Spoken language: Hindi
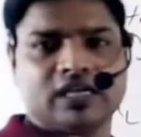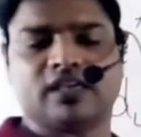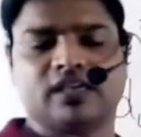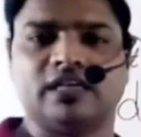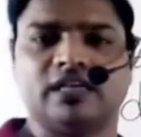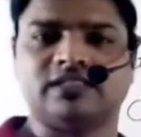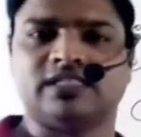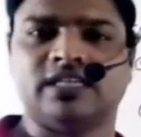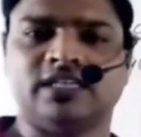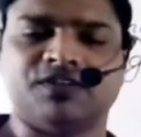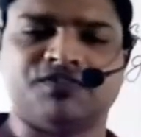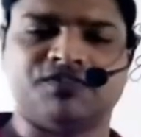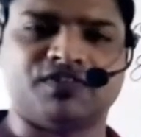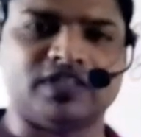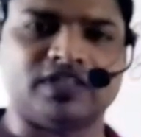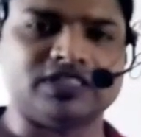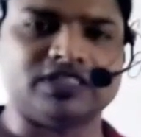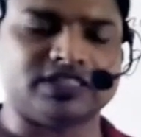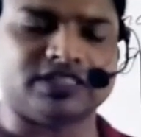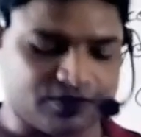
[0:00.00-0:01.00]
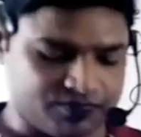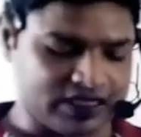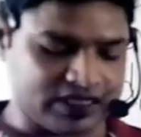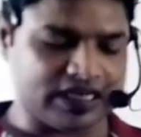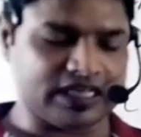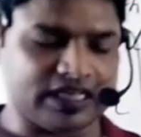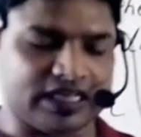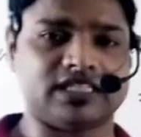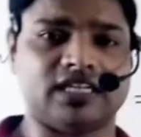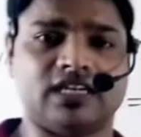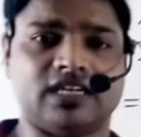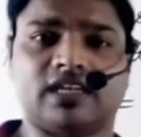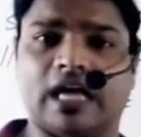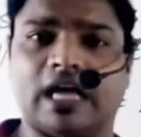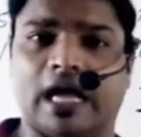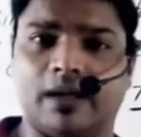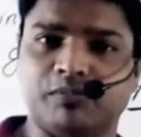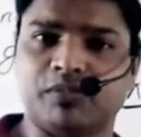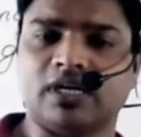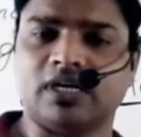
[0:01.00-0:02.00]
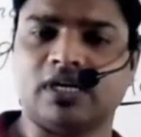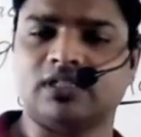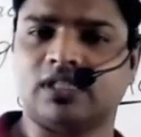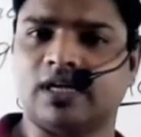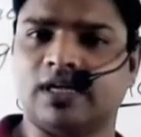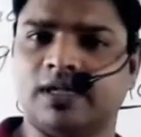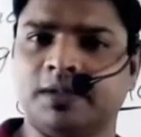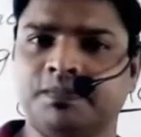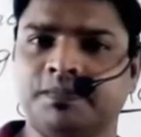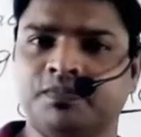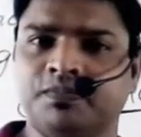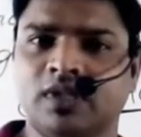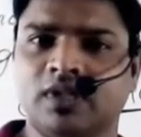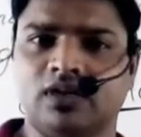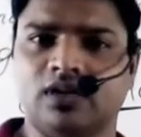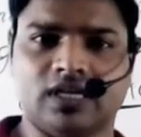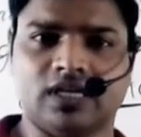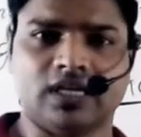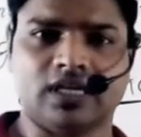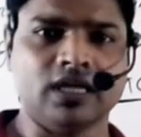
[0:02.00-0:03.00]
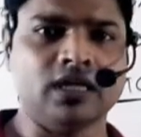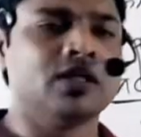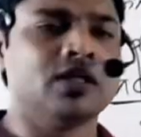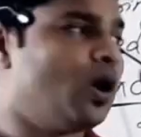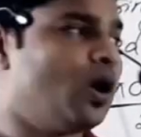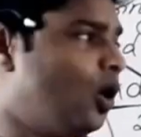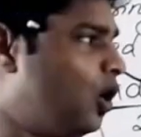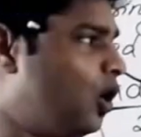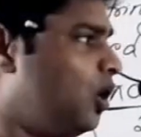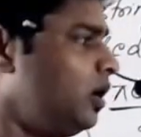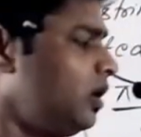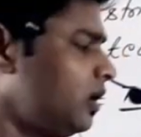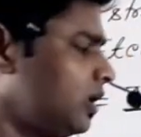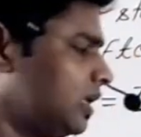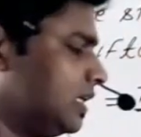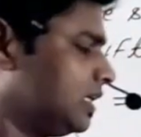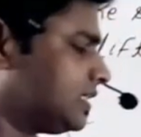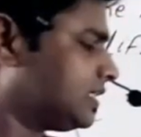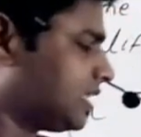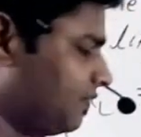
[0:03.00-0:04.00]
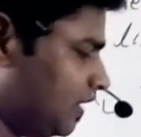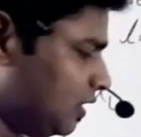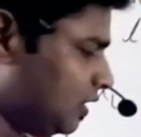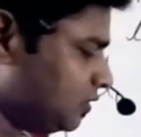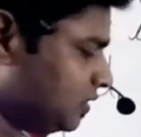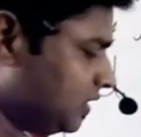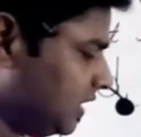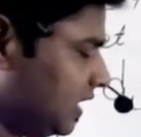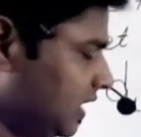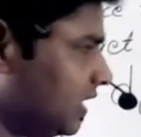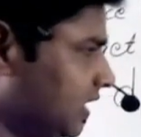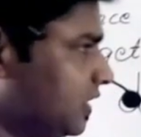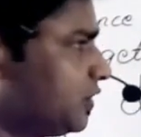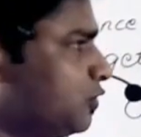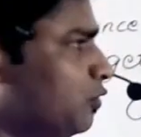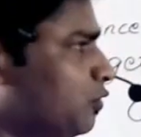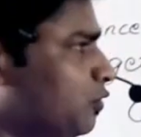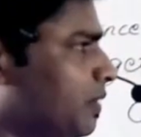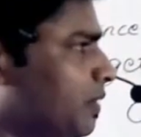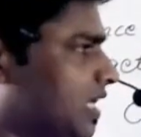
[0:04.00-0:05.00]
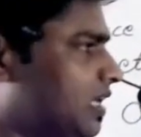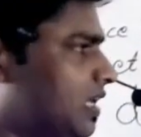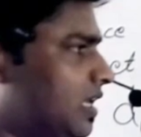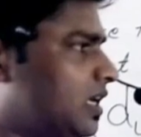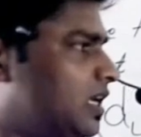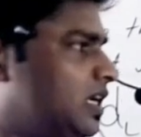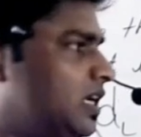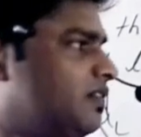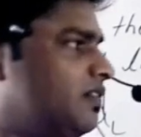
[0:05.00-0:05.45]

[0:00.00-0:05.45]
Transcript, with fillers: कैसे डिफरेंशियल व्हील एक्शन काम करता है ठीक है और इसका वेलोसिटी रेशियो मैकेनिकल